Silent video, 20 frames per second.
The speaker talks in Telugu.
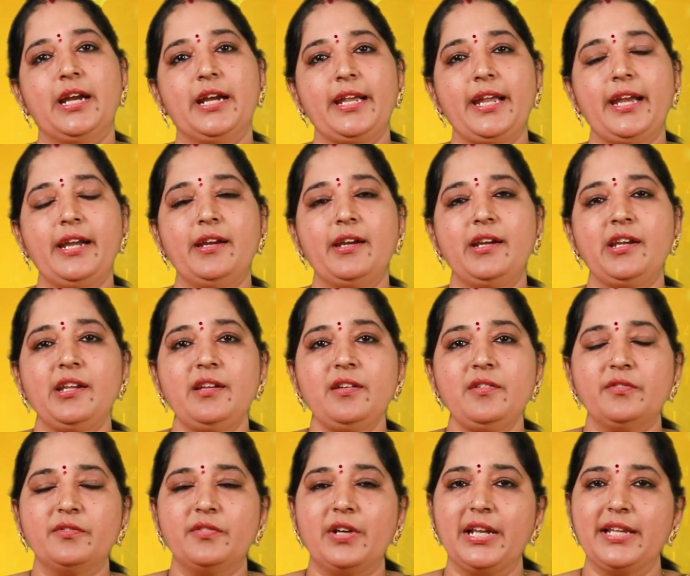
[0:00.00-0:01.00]
అంటే ఏంటంటే
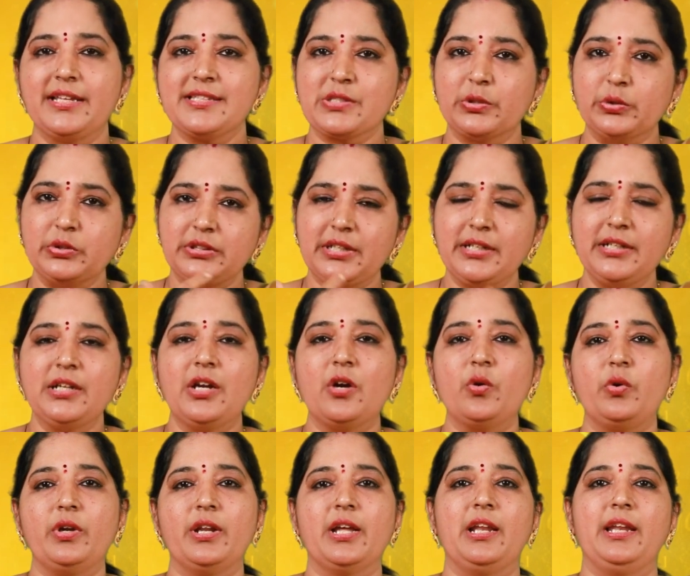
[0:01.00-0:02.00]
వాళ్ళకి సొంతంగా
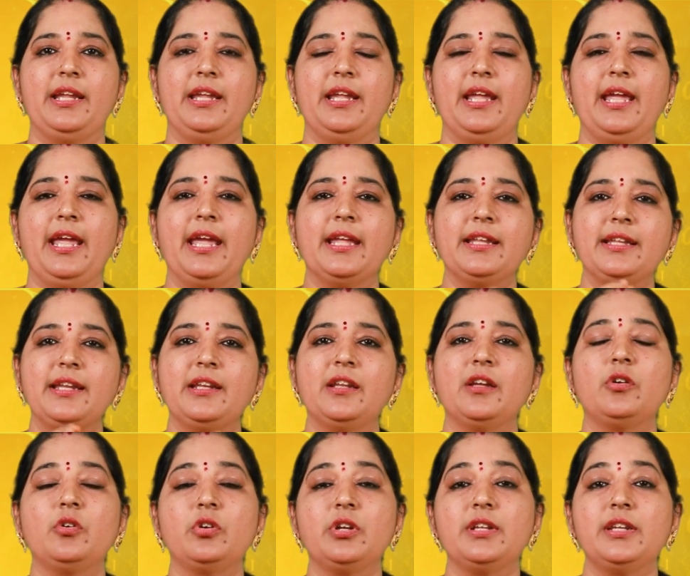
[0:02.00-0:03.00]
ఉండాలి
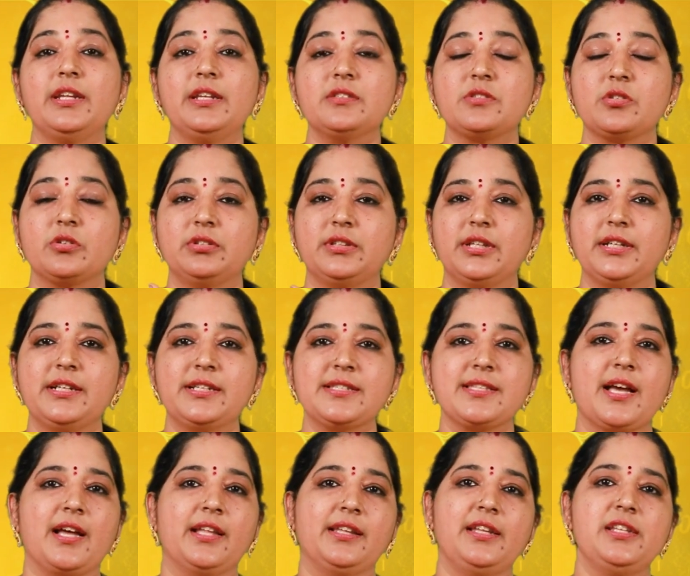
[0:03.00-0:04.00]
ఏదైనా కూడా నేను సొంతంగా
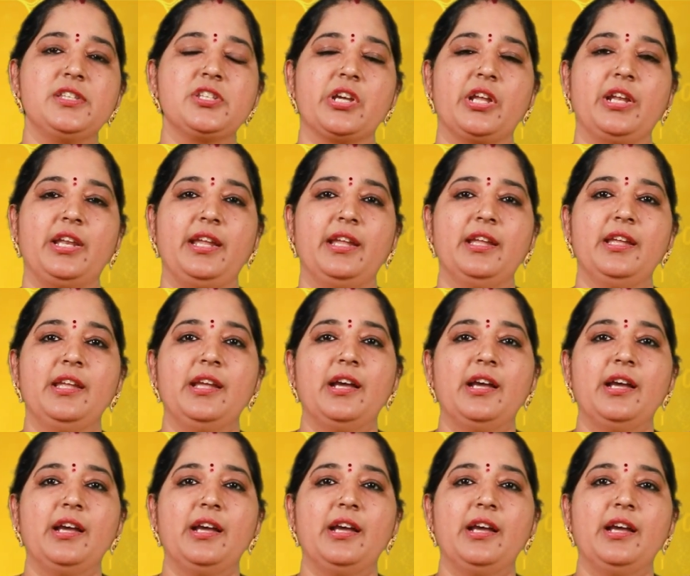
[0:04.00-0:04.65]
సాధించాలి